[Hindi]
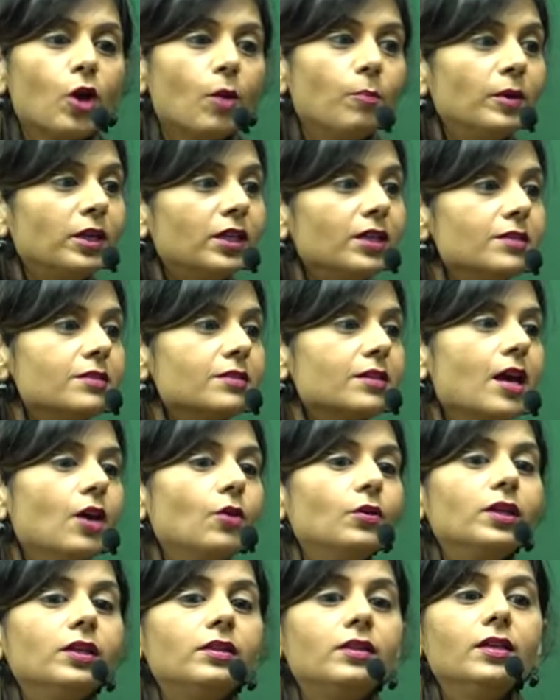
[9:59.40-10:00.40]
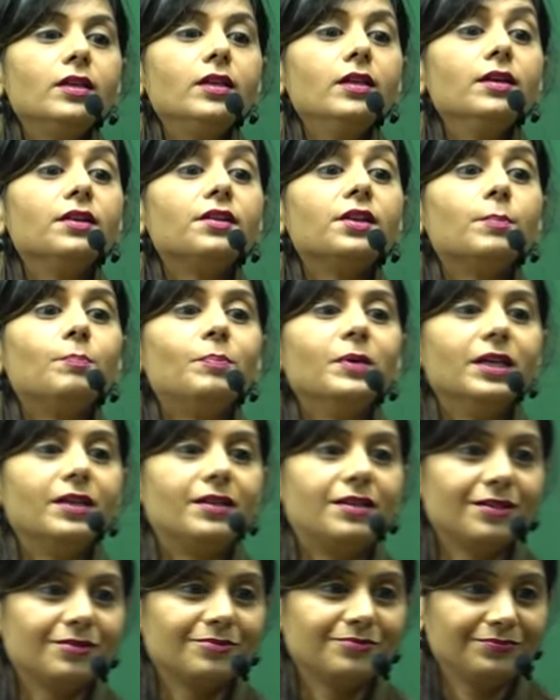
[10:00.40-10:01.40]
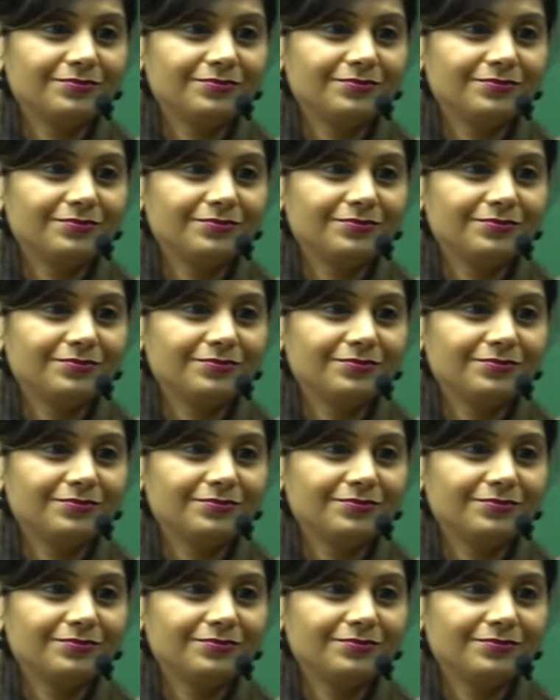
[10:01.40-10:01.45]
प्रॉपर्टीज क्या हो रही थी रिपीट